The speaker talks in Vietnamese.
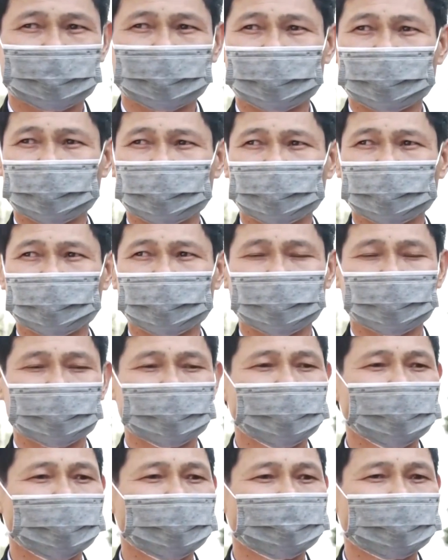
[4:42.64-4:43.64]
và thực
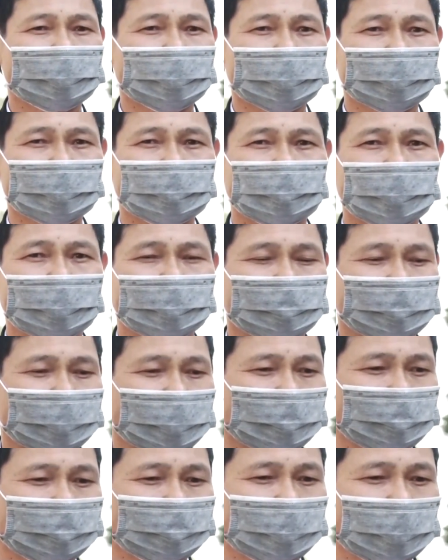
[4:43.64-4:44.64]
hiện nghiêm các cái biện
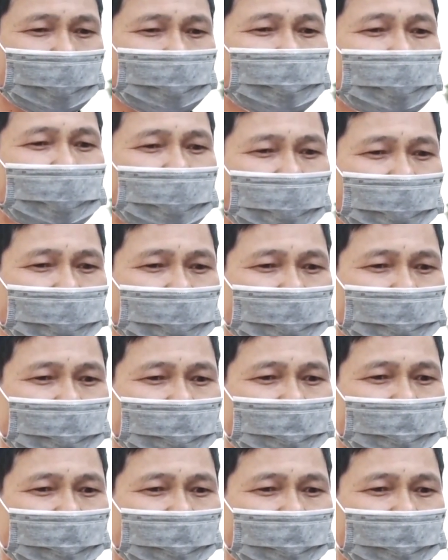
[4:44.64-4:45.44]
pháp 5K